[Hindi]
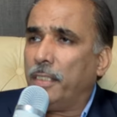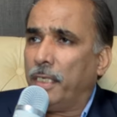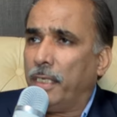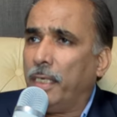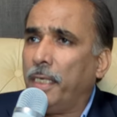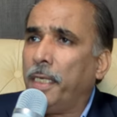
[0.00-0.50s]

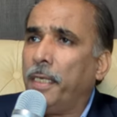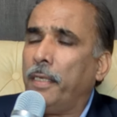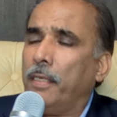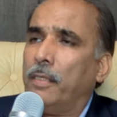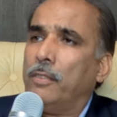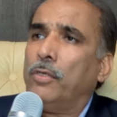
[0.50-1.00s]

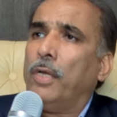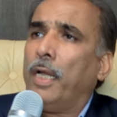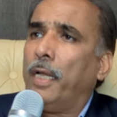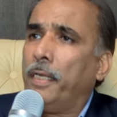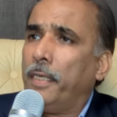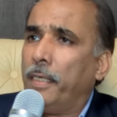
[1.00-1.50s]
जनरली जो
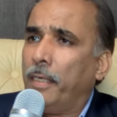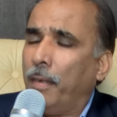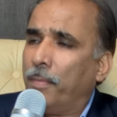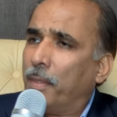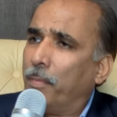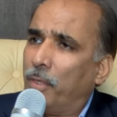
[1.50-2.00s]
है ये
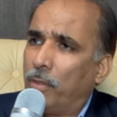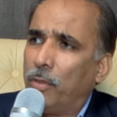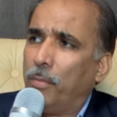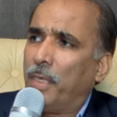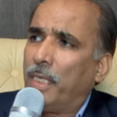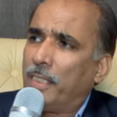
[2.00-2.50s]
आपकी
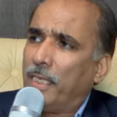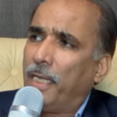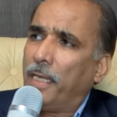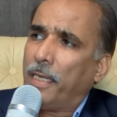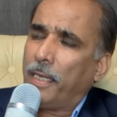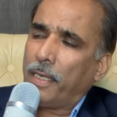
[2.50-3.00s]
बिल्कुल बात
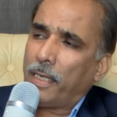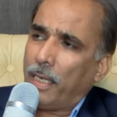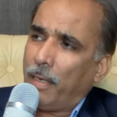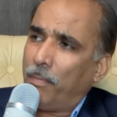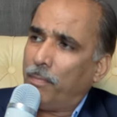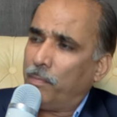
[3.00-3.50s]
ठीक है कि
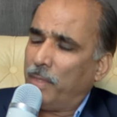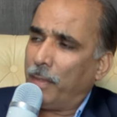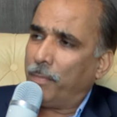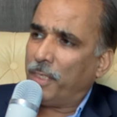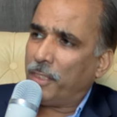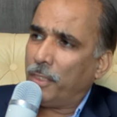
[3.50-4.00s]
हम
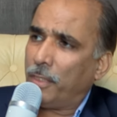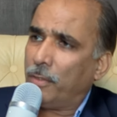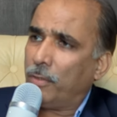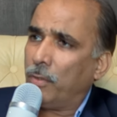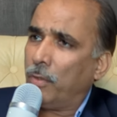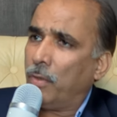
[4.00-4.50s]
ब्लड प्रेशर
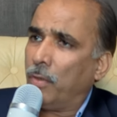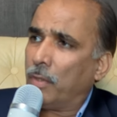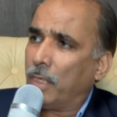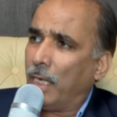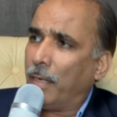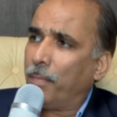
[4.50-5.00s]
जो
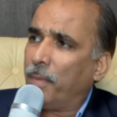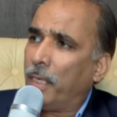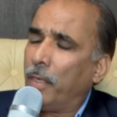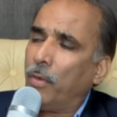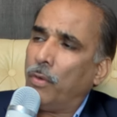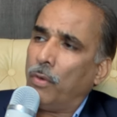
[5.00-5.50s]
घर
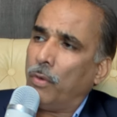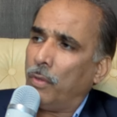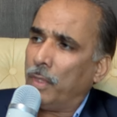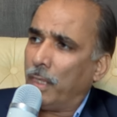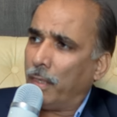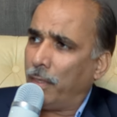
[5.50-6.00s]
में हो
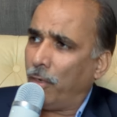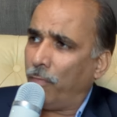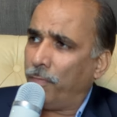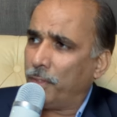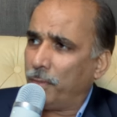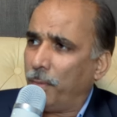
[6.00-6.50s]
या
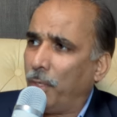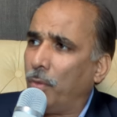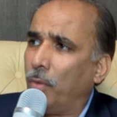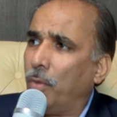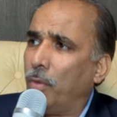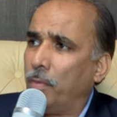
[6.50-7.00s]
ऑफिस में
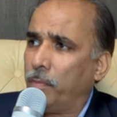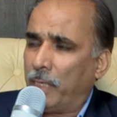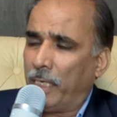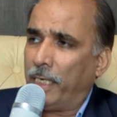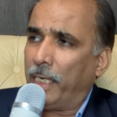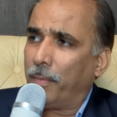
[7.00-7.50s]
हो
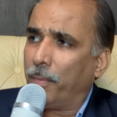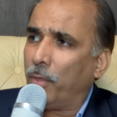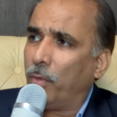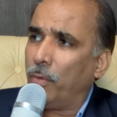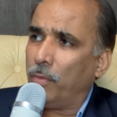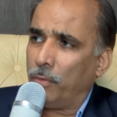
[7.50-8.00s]
क्लिनिक में
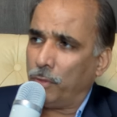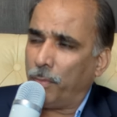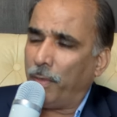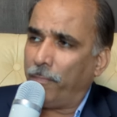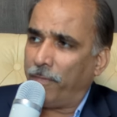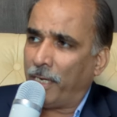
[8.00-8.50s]
हो
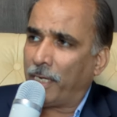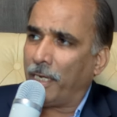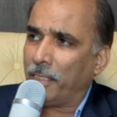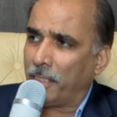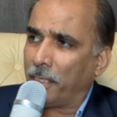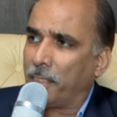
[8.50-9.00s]
उसमें फ़र्क
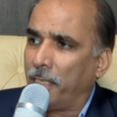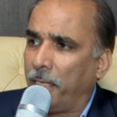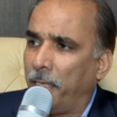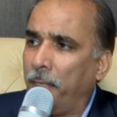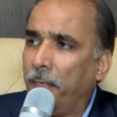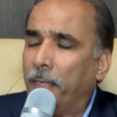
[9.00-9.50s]
आ सकते
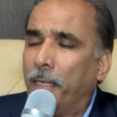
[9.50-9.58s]
हैं